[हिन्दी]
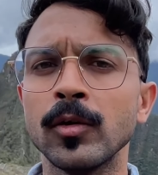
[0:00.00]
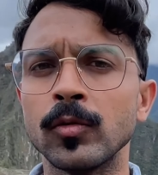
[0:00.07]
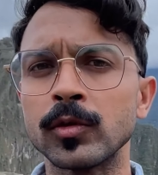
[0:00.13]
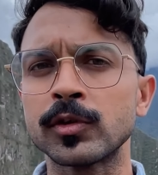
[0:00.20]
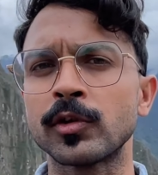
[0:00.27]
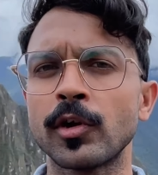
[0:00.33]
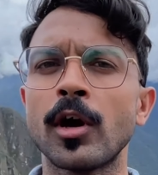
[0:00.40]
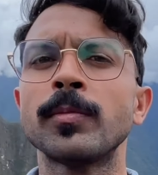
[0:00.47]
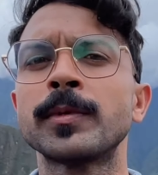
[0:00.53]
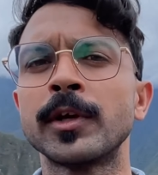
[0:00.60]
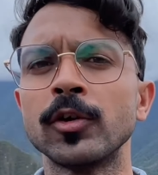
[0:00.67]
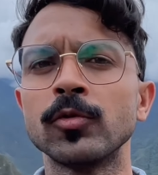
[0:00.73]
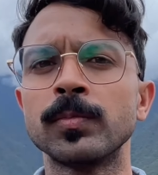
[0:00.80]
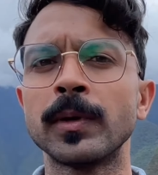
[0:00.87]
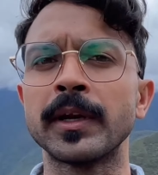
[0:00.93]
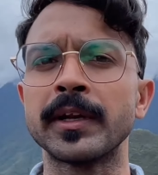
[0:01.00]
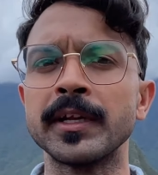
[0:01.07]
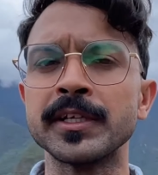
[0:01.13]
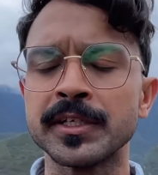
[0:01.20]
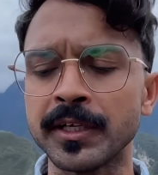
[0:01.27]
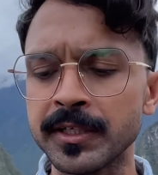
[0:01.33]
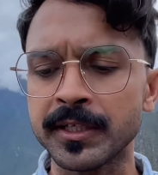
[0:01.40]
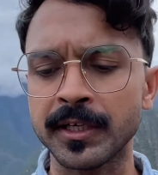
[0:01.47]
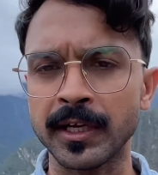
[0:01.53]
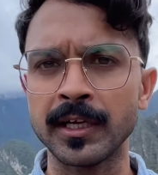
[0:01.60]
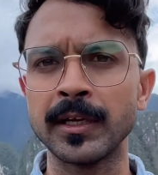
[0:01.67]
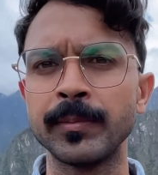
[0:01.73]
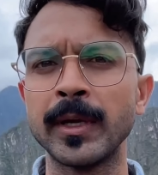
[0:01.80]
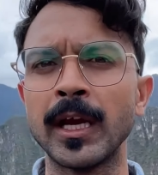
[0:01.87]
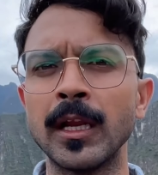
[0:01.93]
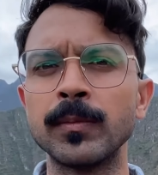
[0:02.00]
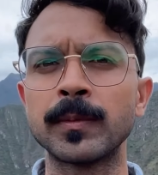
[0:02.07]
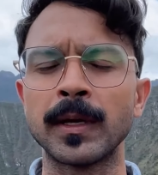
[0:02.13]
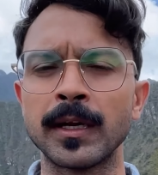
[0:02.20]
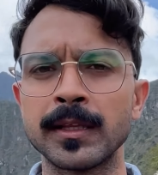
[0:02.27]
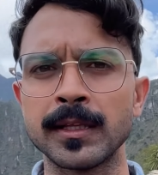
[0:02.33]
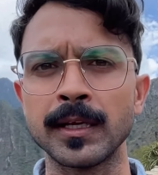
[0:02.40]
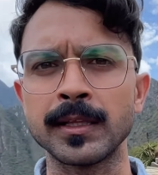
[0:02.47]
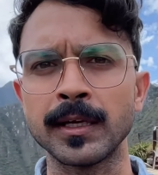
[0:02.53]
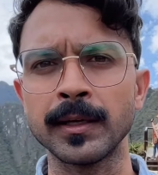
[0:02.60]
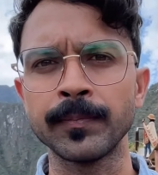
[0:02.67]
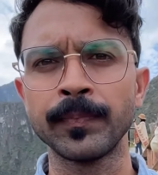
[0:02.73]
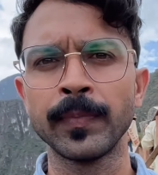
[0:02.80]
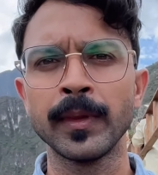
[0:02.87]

उस क्रॉप के ऊपर रिसर्च करने में हेल्प करता था